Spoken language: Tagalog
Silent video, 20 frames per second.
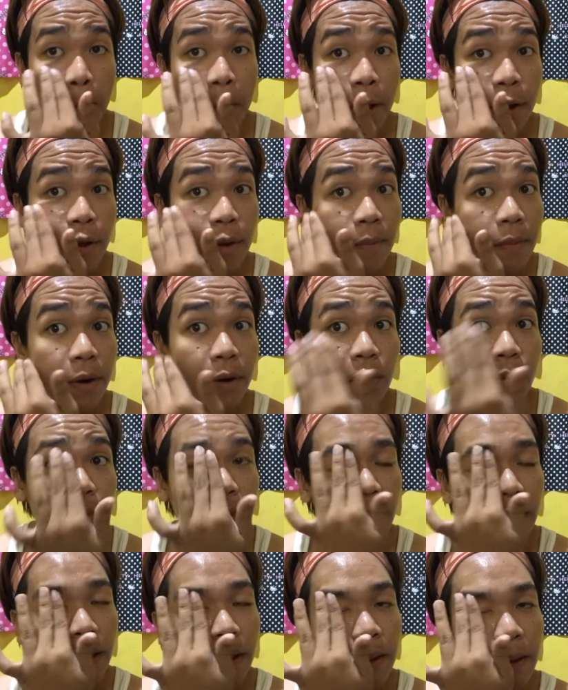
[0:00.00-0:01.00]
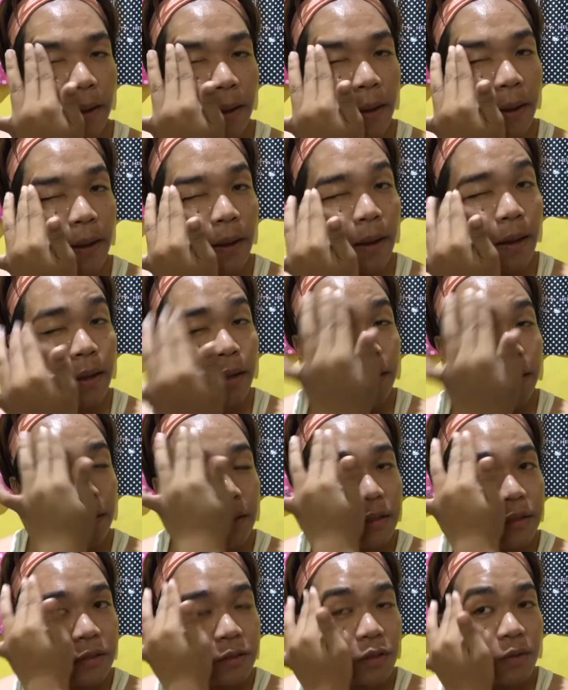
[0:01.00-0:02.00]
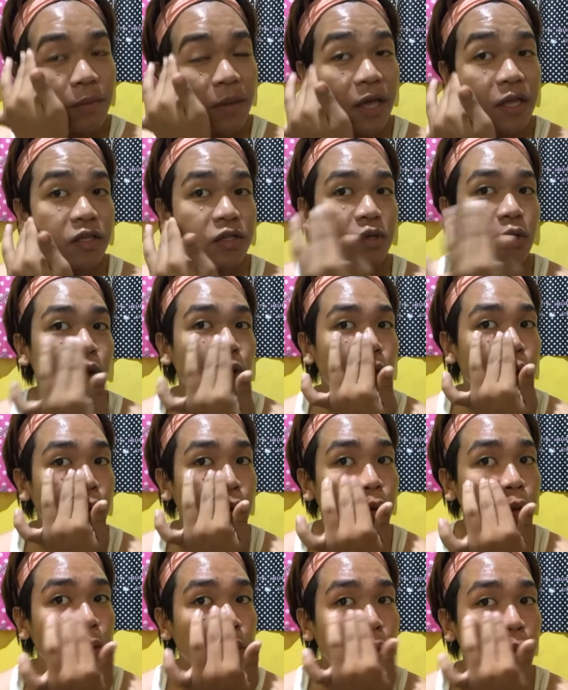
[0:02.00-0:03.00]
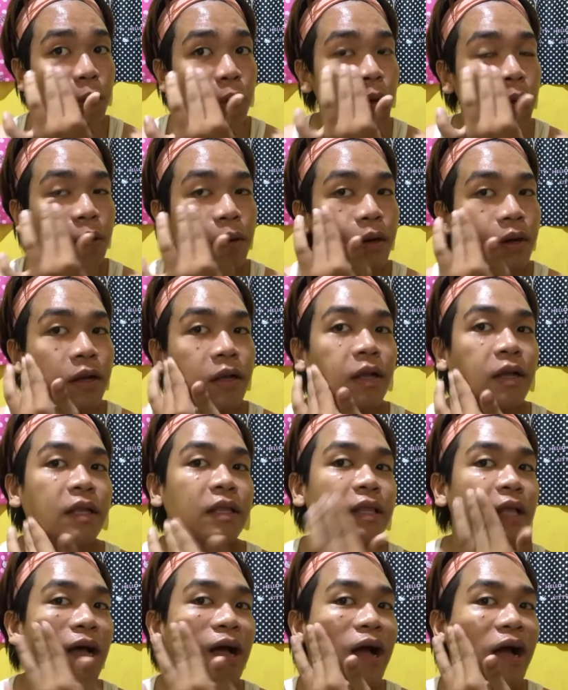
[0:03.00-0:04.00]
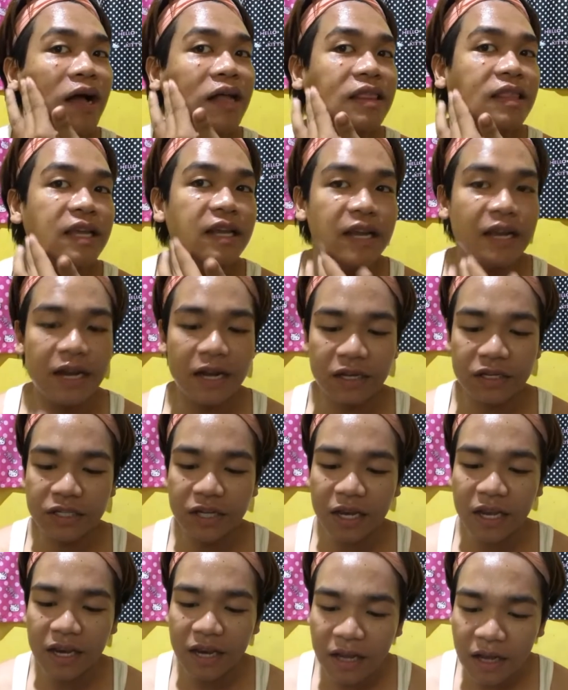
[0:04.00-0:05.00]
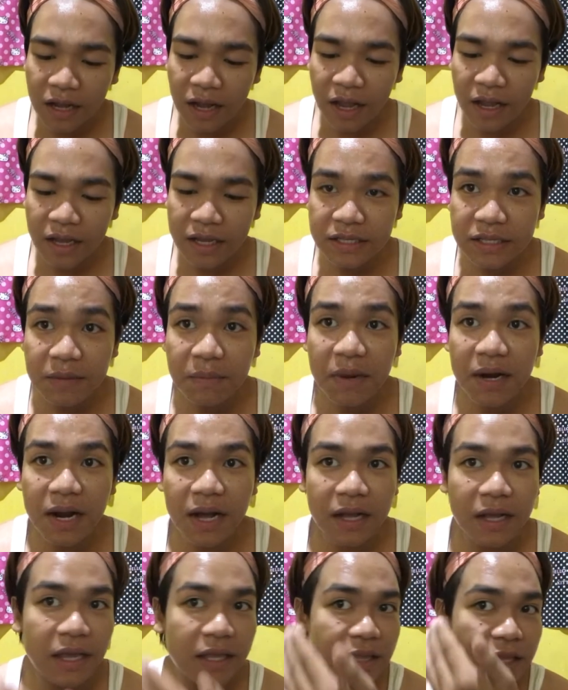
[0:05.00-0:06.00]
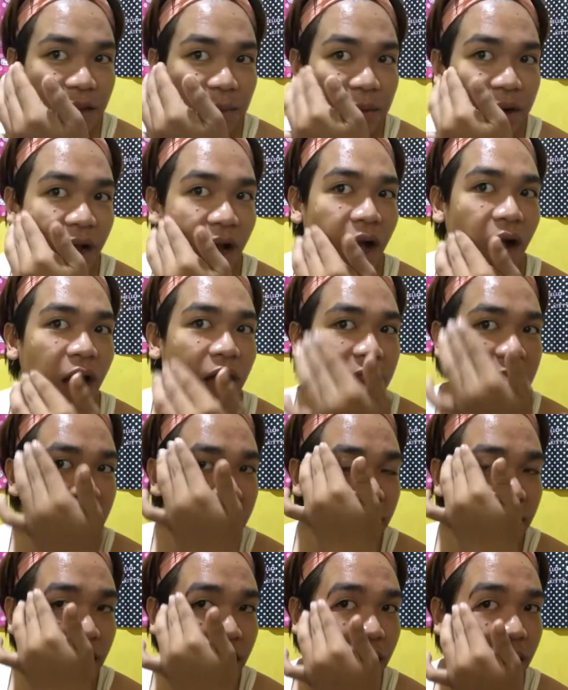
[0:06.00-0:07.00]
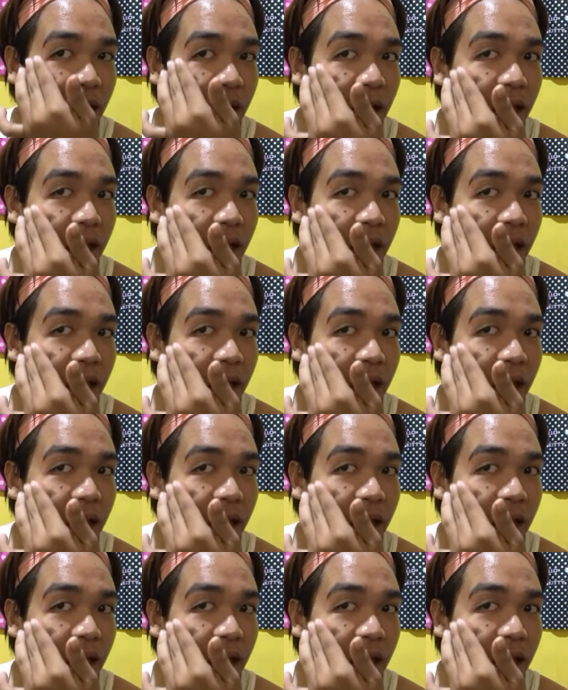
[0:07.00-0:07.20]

medyo marome. So, medyo nakakadiri lang siyang ilagay kasi malag, hindi naman nakakadiri.